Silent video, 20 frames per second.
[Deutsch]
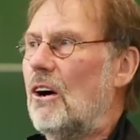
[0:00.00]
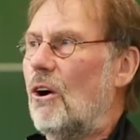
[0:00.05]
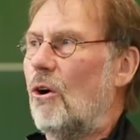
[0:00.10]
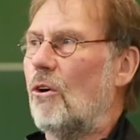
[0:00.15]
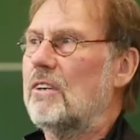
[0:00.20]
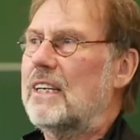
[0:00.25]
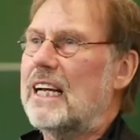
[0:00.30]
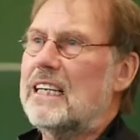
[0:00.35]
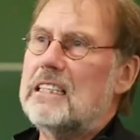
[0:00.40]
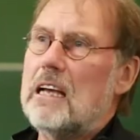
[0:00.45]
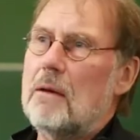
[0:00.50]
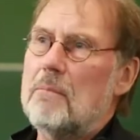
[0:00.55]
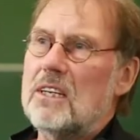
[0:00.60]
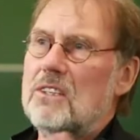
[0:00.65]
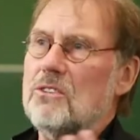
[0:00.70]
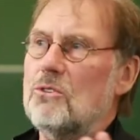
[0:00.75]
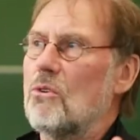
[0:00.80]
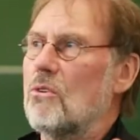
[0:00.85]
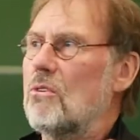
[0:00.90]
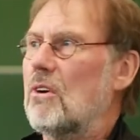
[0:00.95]
Und deshalb
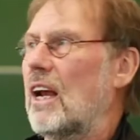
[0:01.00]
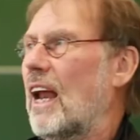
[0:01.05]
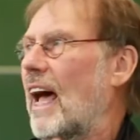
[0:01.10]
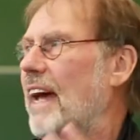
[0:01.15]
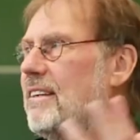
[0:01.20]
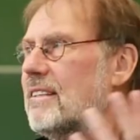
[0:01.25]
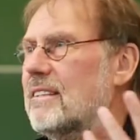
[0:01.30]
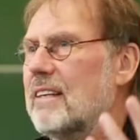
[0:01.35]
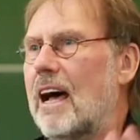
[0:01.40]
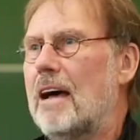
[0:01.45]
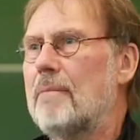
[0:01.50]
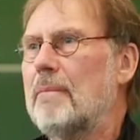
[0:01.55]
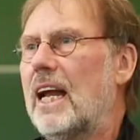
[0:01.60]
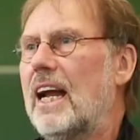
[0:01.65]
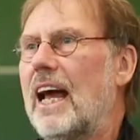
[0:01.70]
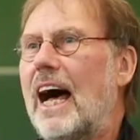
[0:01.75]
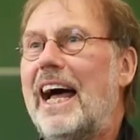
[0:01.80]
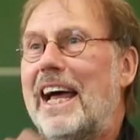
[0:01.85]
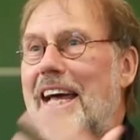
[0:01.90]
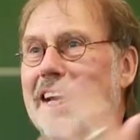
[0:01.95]
ist so kleines
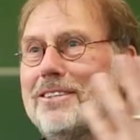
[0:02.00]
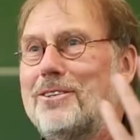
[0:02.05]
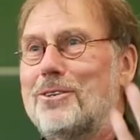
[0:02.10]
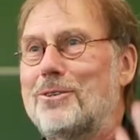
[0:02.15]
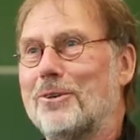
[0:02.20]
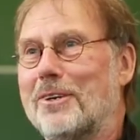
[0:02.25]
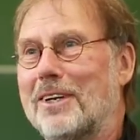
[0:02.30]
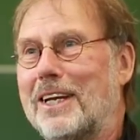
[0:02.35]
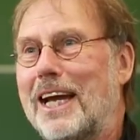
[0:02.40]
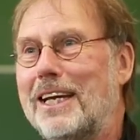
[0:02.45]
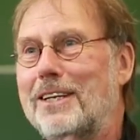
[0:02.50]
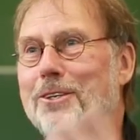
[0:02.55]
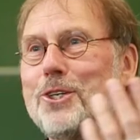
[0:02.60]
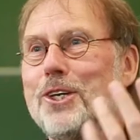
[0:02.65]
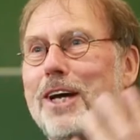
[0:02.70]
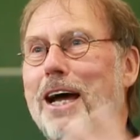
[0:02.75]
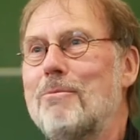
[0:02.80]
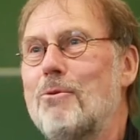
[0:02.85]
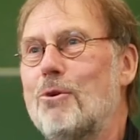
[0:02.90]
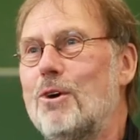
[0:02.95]
Einmaleins und
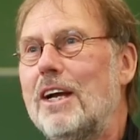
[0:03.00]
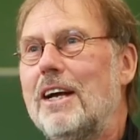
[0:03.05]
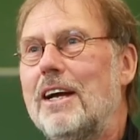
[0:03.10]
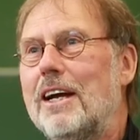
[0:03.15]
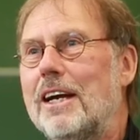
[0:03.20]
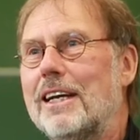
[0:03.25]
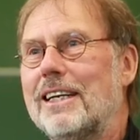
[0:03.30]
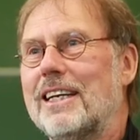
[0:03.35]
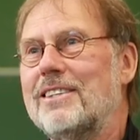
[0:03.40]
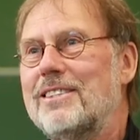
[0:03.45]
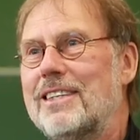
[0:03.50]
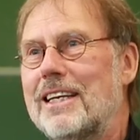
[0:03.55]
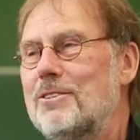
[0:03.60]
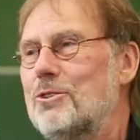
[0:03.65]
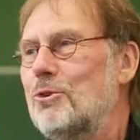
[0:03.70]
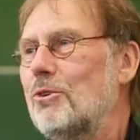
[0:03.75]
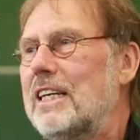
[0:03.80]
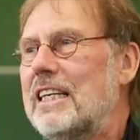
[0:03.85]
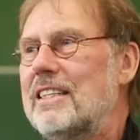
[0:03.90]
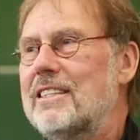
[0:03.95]
Rechtschreibung, das
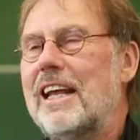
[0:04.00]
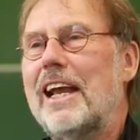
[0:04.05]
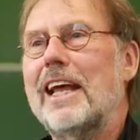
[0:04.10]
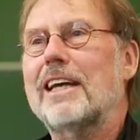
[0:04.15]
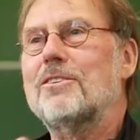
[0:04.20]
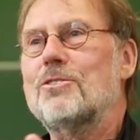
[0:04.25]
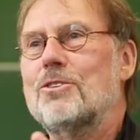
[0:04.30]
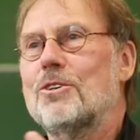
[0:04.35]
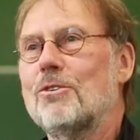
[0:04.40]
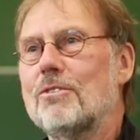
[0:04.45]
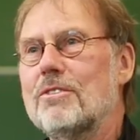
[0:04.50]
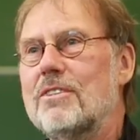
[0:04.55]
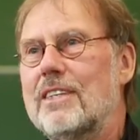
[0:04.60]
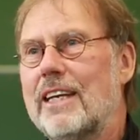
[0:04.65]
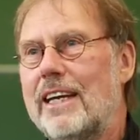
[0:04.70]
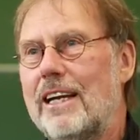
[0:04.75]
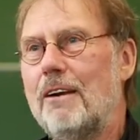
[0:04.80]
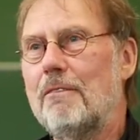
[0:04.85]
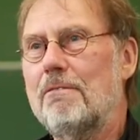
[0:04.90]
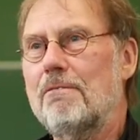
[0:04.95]
sind so die
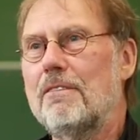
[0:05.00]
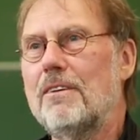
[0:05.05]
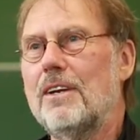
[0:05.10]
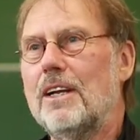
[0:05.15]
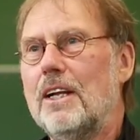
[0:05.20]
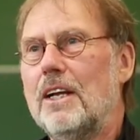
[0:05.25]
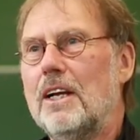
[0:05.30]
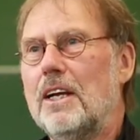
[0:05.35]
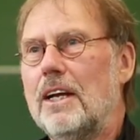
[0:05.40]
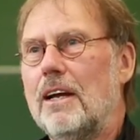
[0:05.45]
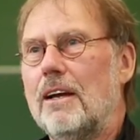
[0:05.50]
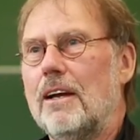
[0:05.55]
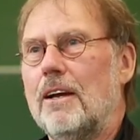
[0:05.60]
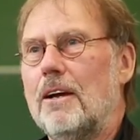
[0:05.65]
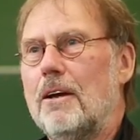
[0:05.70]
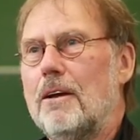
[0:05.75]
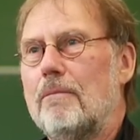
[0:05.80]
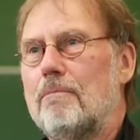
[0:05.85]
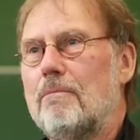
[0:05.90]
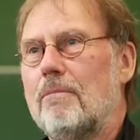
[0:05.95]
Selektionshilfen
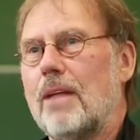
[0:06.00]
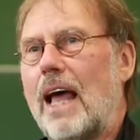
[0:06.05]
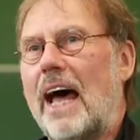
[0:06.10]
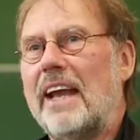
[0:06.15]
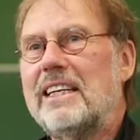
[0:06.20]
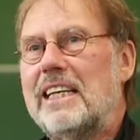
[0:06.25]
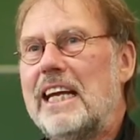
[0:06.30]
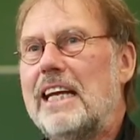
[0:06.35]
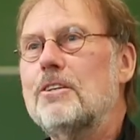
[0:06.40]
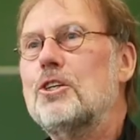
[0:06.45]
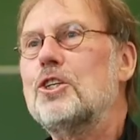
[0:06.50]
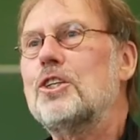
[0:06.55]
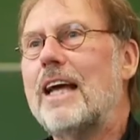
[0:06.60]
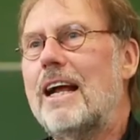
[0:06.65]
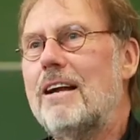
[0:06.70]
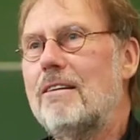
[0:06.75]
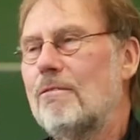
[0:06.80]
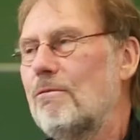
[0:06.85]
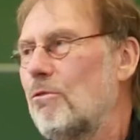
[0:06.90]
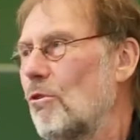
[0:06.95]
äh, an den
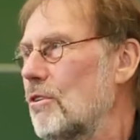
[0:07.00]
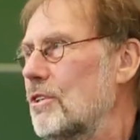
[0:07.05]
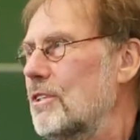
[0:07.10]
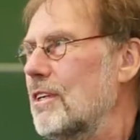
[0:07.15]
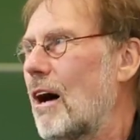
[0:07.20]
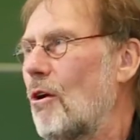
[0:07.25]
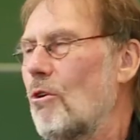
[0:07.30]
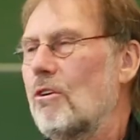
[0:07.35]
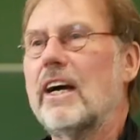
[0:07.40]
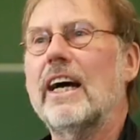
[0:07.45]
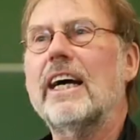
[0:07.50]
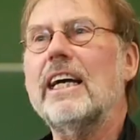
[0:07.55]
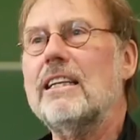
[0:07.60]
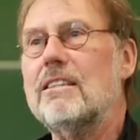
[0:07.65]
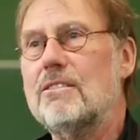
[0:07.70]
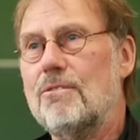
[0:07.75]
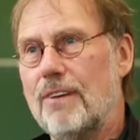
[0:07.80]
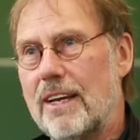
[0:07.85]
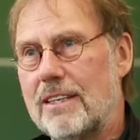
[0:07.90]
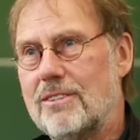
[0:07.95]
Stellen, wo es auch
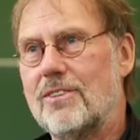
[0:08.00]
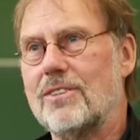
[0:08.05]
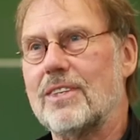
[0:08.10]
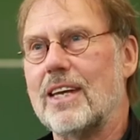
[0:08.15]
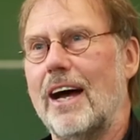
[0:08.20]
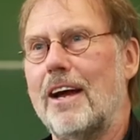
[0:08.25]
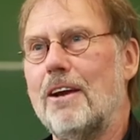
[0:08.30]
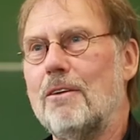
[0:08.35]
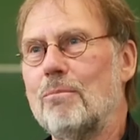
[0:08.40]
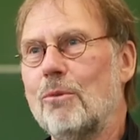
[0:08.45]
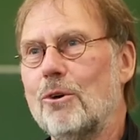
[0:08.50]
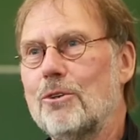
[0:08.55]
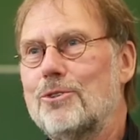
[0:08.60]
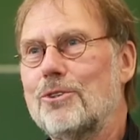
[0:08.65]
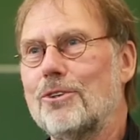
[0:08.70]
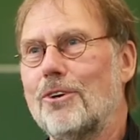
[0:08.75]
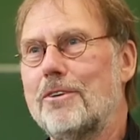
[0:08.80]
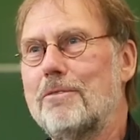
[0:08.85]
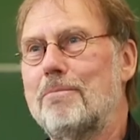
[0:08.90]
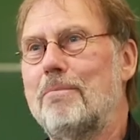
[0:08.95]
gerichtsfest sein muss
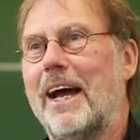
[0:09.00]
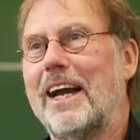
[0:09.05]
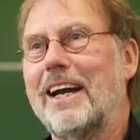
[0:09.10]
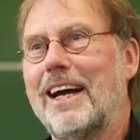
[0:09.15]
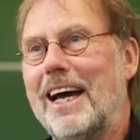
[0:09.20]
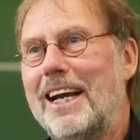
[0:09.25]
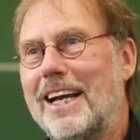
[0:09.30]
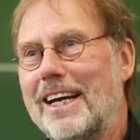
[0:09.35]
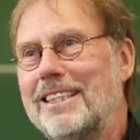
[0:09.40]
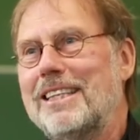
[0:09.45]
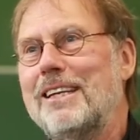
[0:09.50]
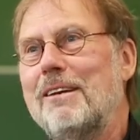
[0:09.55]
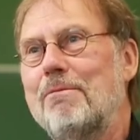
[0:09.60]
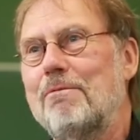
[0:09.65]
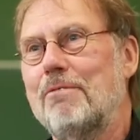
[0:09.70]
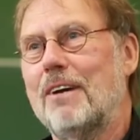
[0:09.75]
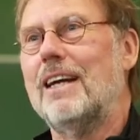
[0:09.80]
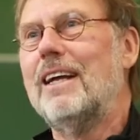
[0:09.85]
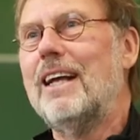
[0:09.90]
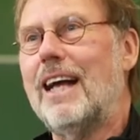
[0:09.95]
und man
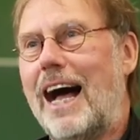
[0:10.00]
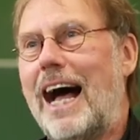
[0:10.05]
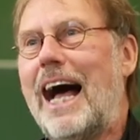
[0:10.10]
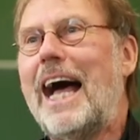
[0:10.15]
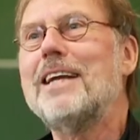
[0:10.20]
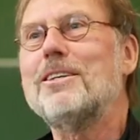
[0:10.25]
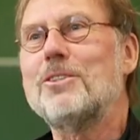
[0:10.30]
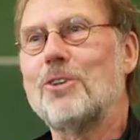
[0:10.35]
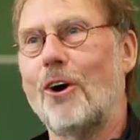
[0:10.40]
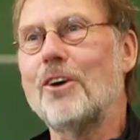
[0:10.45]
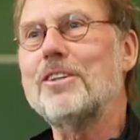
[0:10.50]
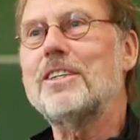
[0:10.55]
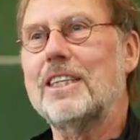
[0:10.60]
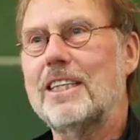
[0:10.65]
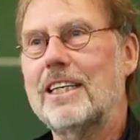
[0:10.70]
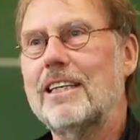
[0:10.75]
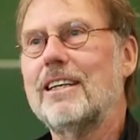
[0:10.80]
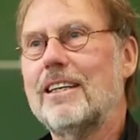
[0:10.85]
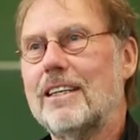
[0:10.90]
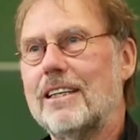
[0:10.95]
relativ
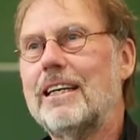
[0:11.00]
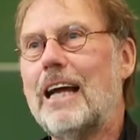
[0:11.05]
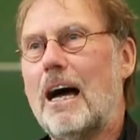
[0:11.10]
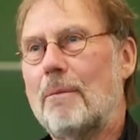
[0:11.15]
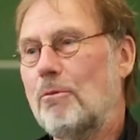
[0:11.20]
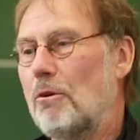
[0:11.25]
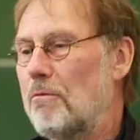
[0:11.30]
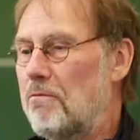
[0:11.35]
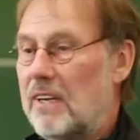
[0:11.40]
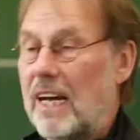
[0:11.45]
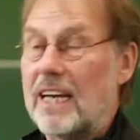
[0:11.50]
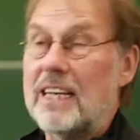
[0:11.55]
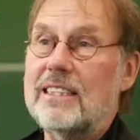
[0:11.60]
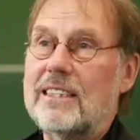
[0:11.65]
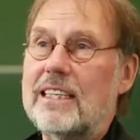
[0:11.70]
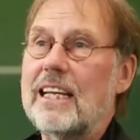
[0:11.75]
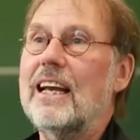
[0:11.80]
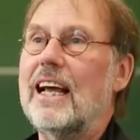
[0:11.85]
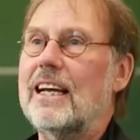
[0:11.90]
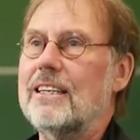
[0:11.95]
eindeutig nachprüfen kann,
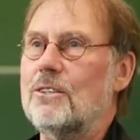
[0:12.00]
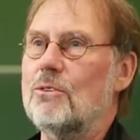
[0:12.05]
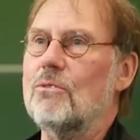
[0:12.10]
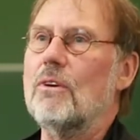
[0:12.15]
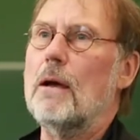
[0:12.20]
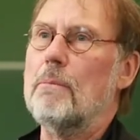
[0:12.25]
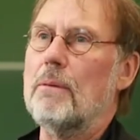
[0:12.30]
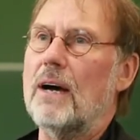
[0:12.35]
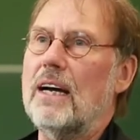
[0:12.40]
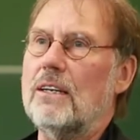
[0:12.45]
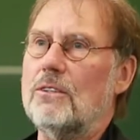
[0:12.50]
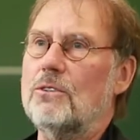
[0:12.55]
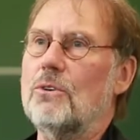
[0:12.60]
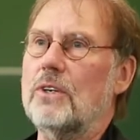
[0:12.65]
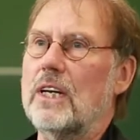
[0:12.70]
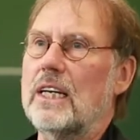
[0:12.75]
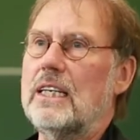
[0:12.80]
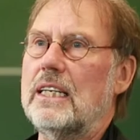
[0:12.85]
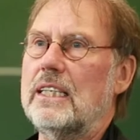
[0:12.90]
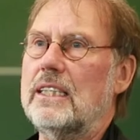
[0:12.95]
ist die Leistung erbracht
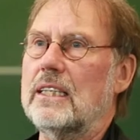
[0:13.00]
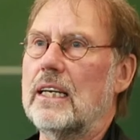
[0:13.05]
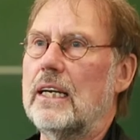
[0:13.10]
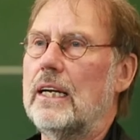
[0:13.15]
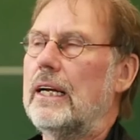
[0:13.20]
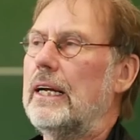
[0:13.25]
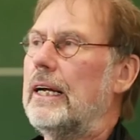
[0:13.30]
oder nicht.